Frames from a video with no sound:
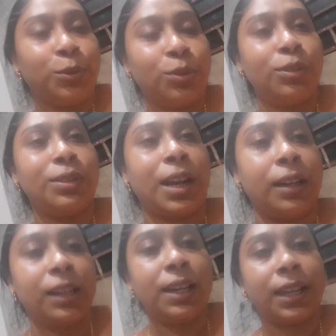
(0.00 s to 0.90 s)
প্রচণ্ড
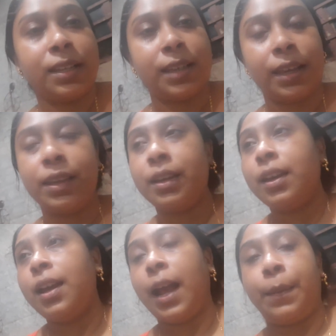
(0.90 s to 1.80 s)
ঠান্ডা লেগে যায়
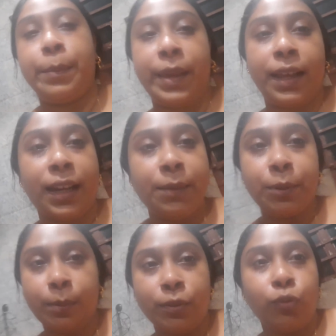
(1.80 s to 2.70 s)
আমার মেয়ে খালি
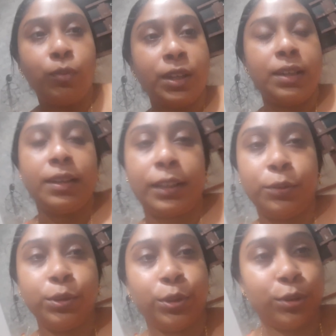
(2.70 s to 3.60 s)
বলবে তুমি
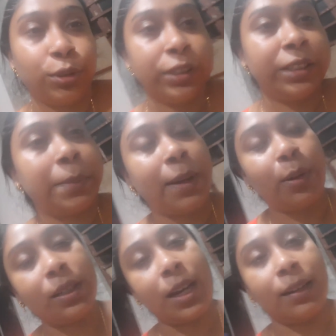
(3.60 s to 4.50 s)
একটু সহ্য করতে
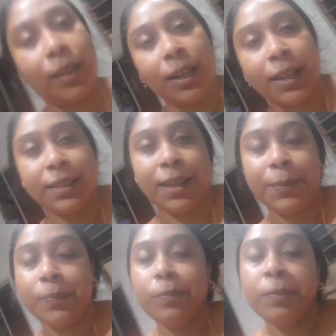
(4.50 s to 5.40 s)
পারো না ঠান্ডা লেগে যায়
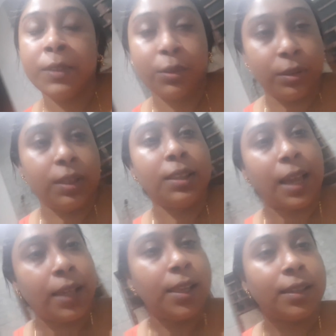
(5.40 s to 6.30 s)
সত্যি
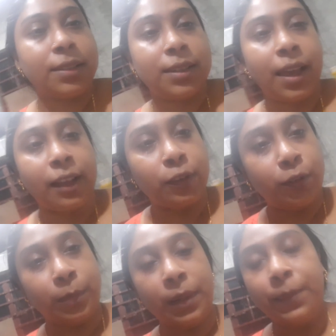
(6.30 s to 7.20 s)
তাই দেখছি
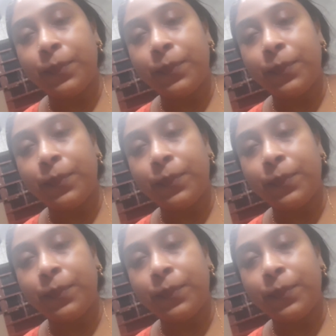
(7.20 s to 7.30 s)
একদমই